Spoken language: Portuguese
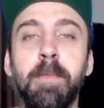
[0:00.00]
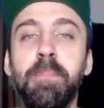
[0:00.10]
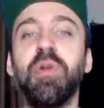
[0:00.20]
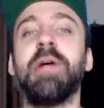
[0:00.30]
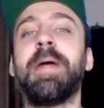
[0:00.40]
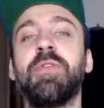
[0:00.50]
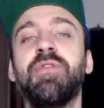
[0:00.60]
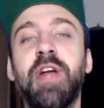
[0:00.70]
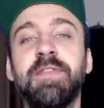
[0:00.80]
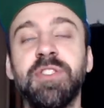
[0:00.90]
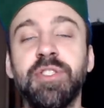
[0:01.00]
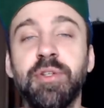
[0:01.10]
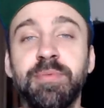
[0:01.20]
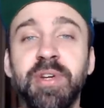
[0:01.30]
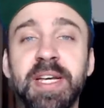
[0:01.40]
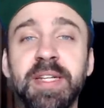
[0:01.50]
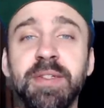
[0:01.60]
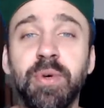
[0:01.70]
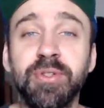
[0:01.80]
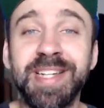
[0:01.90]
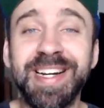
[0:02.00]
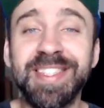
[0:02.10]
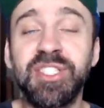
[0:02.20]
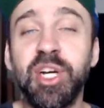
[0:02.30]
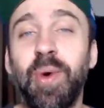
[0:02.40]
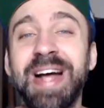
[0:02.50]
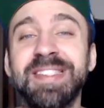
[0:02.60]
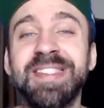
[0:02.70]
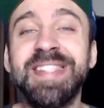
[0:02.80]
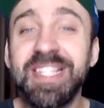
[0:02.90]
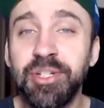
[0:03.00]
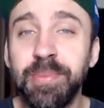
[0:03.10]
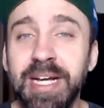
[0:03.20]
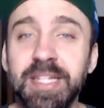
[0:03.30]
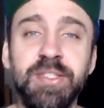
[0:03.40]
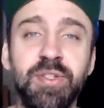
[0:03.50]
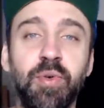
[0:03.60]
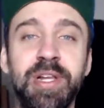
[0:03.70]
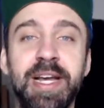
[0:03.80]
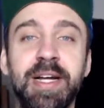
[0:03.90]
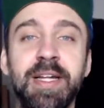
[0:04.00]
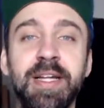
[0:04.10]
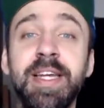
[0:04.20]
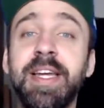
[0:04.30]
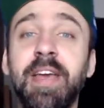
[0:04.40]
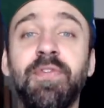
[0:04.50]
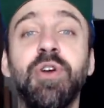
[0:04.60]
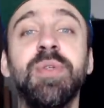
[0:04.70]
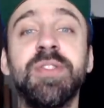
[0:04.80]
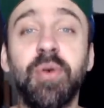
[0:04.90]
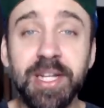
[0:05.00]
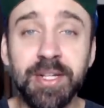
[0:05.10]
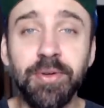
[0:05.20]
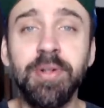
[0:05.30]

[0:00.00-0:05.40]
Pula para o draft de 2015, quando os Nuggets tinham a sétima escolha. E quem foi o escolhido?